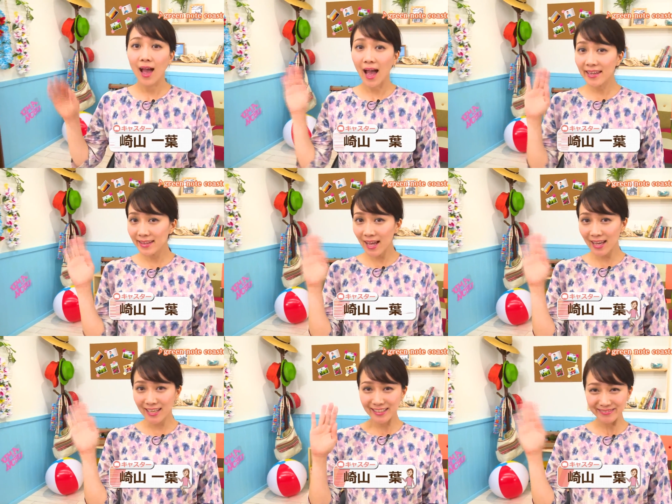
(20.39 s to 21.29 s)
はいた
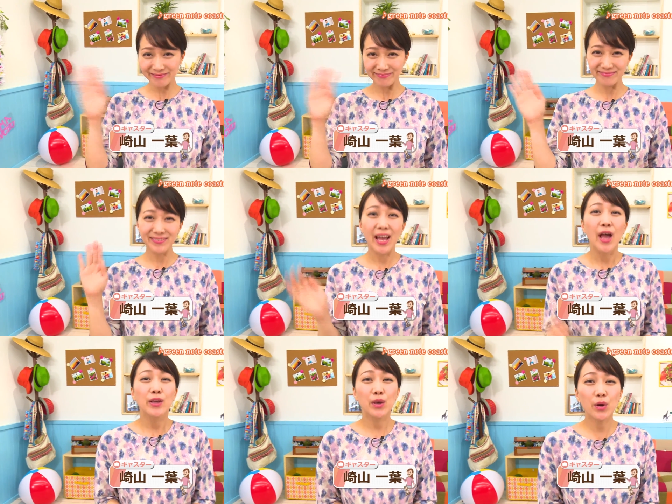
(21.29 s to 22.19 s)
い
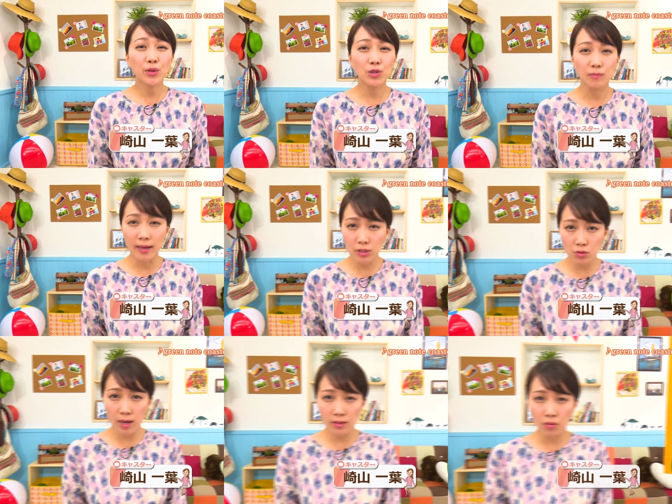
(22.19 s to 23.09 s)
今日の
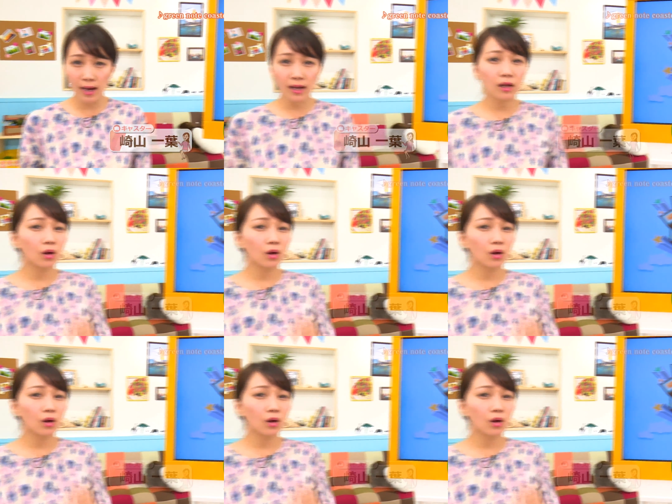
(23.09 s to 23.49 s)
マンチワードは